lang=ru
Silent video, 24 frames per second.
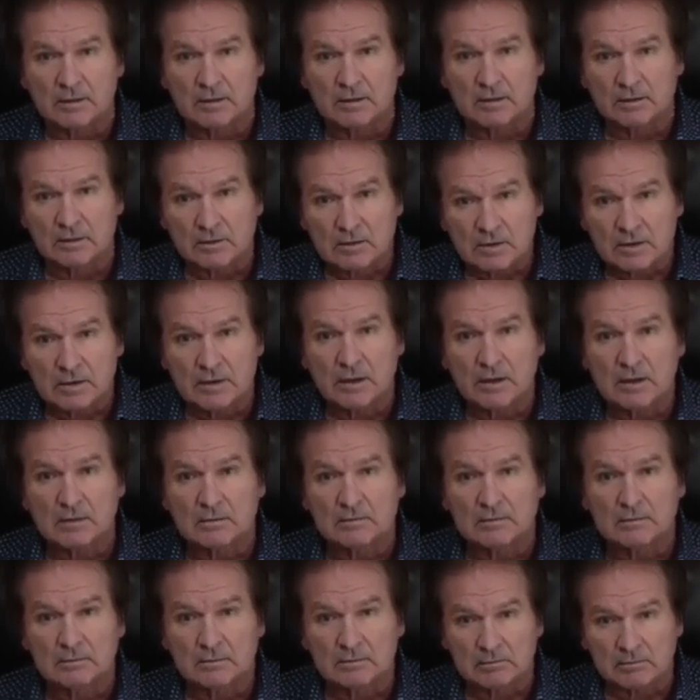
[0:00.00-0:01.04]
Нужно
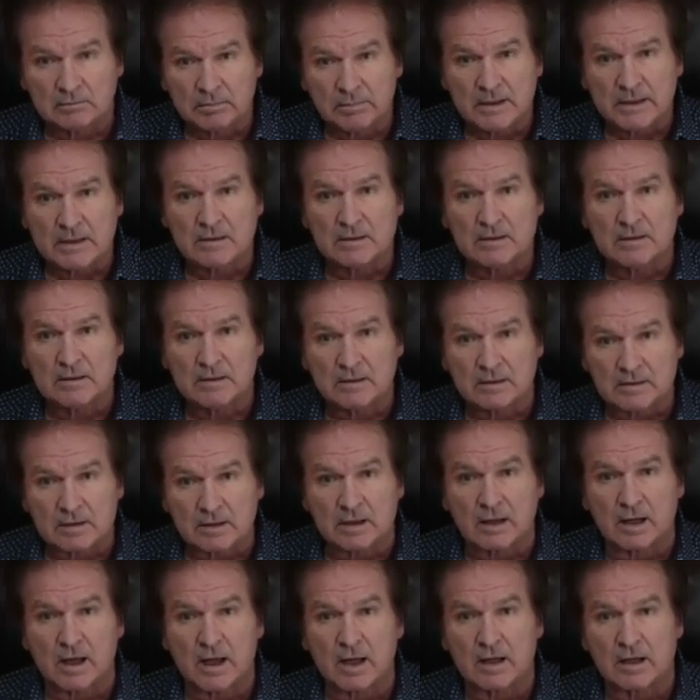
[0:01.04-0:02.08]
быть
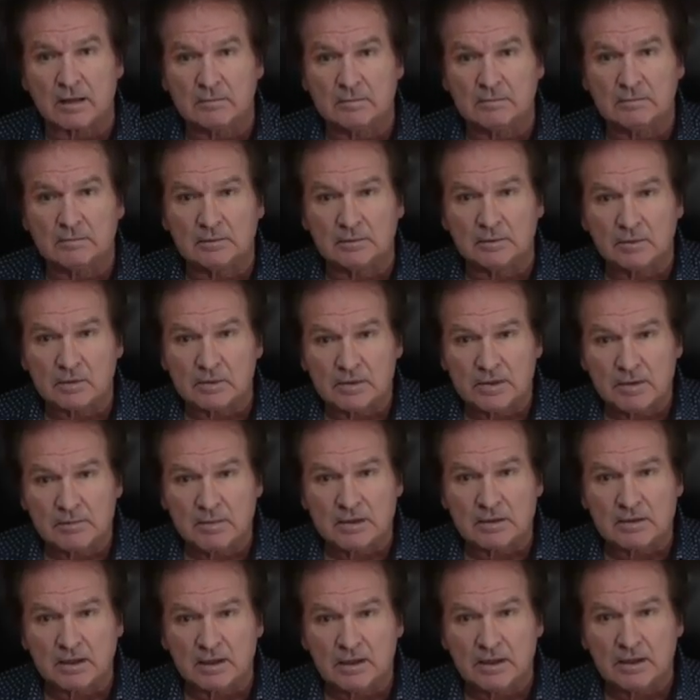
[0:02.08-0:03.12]
Израилем. Нужно
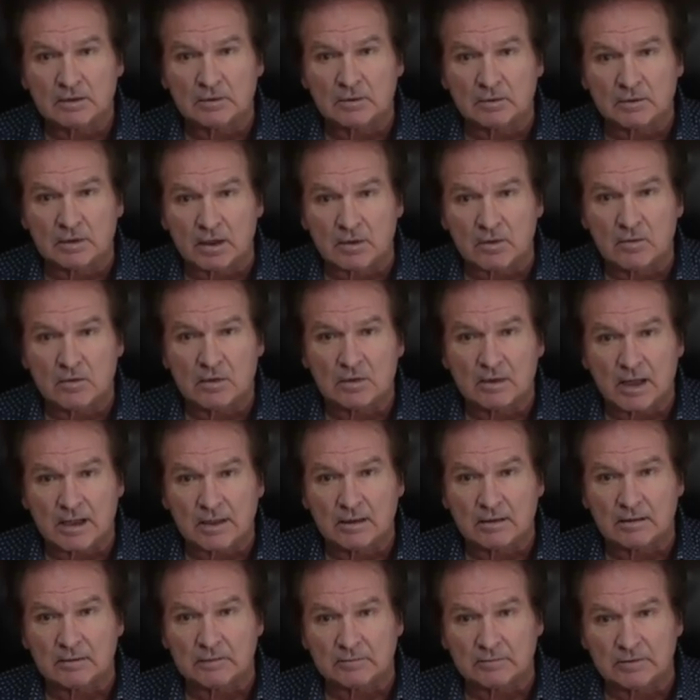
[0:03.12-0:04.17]
иметь элиту такую,
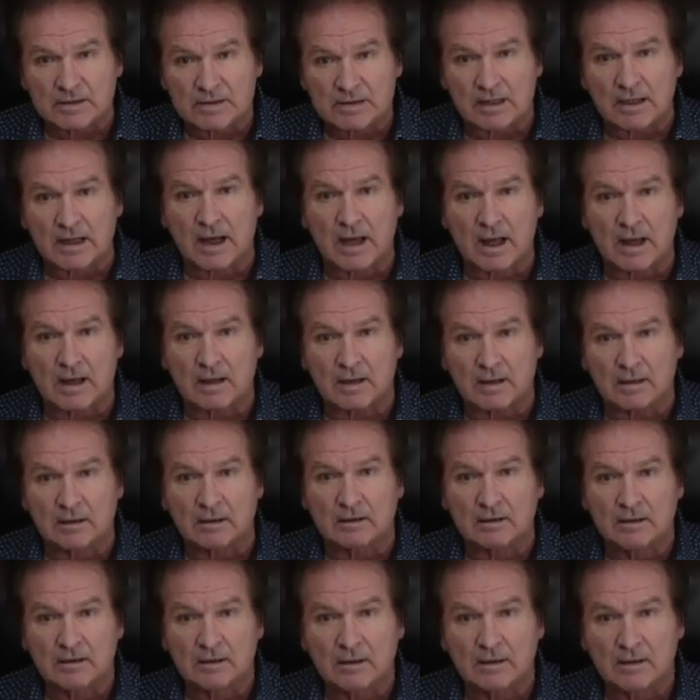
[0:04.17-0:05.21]
как в Израиле,
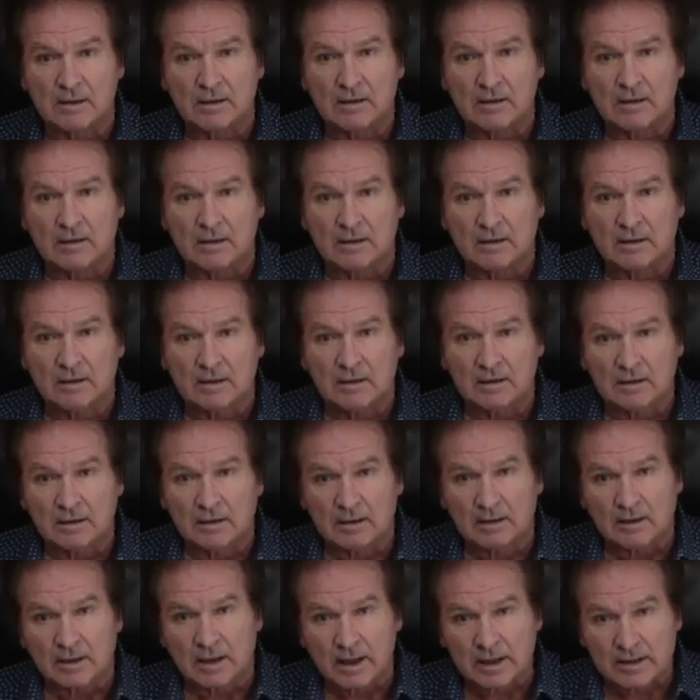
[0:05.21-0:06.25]

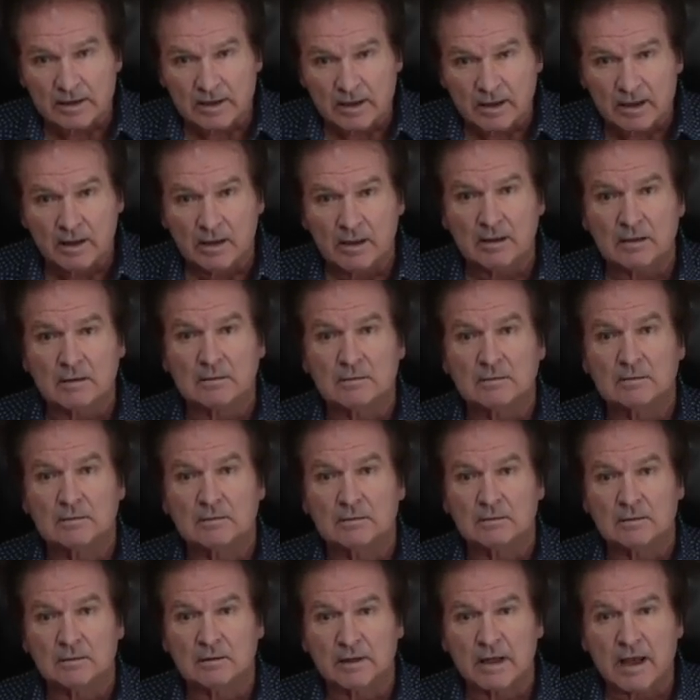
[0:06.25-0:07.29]
а не
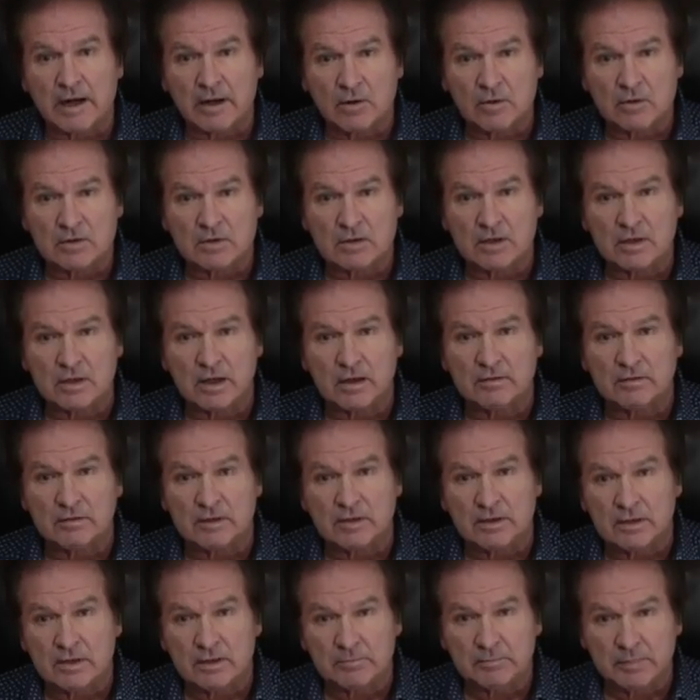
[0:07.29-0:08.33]
ларечников
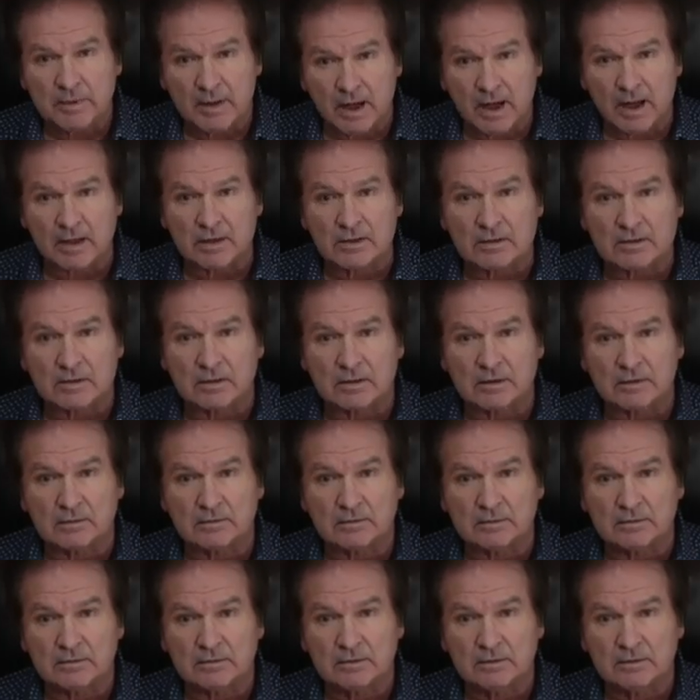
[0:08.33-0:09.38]
и пиарщиков –